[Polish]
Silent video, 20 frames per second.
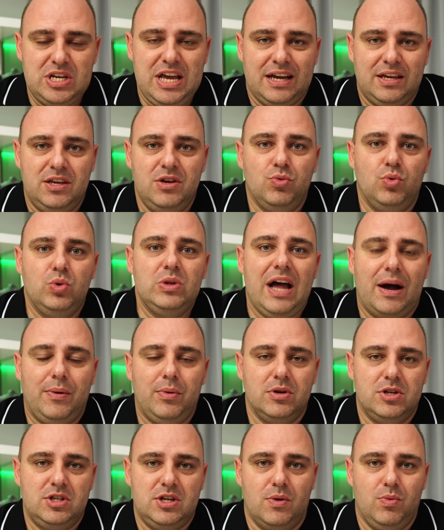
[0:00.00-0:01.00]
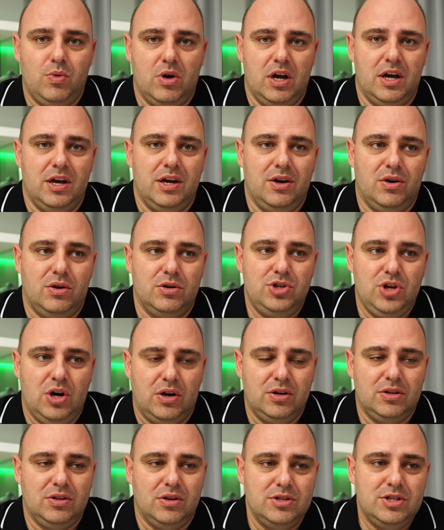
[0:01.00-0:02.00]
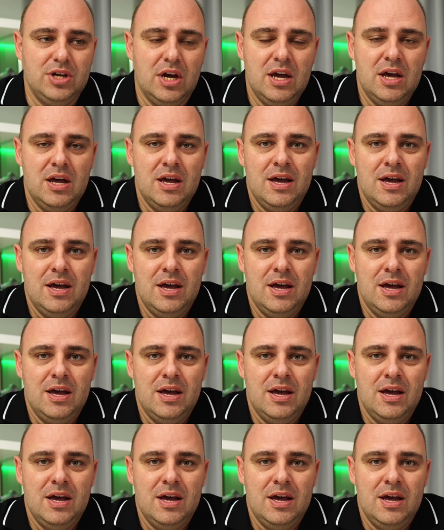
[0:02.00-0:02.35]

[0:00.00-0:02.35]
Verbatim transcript: jaki udało się e, osiągnąć